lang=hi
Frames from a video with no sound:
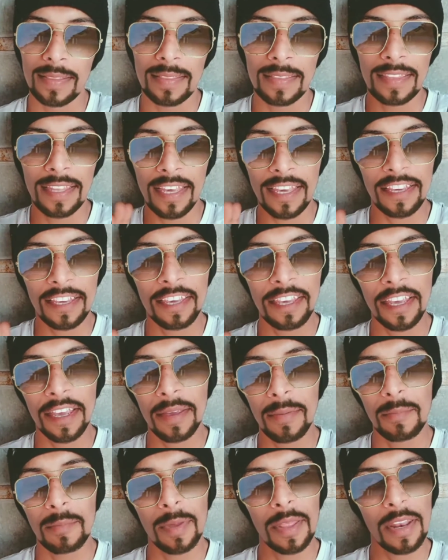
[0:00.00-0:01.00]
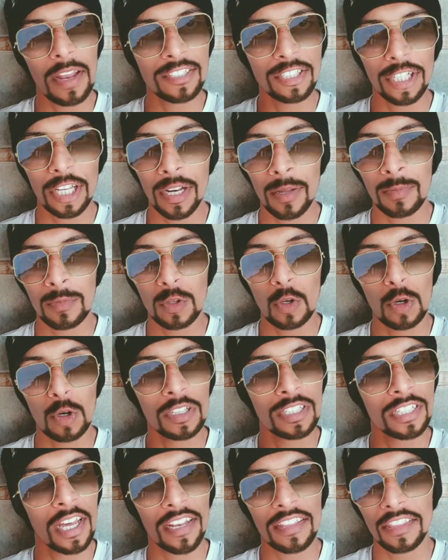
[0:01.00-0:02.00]
देखिए मेरा जन्म
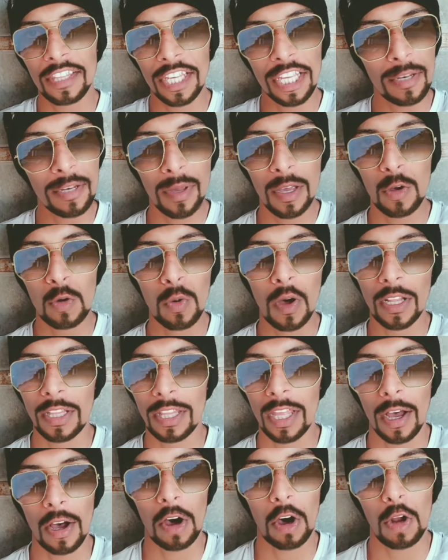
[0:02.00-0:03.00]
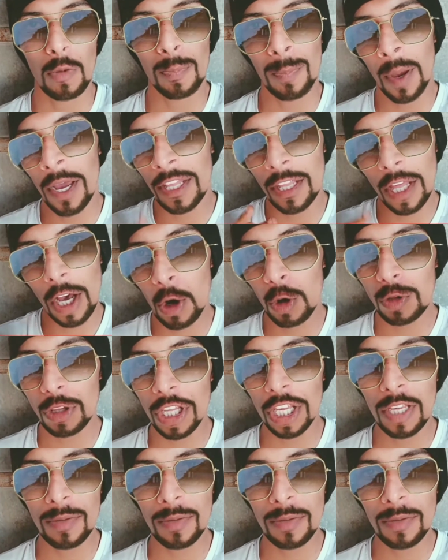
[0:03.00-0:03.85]
2003 में हुआ था और पैदा होते ही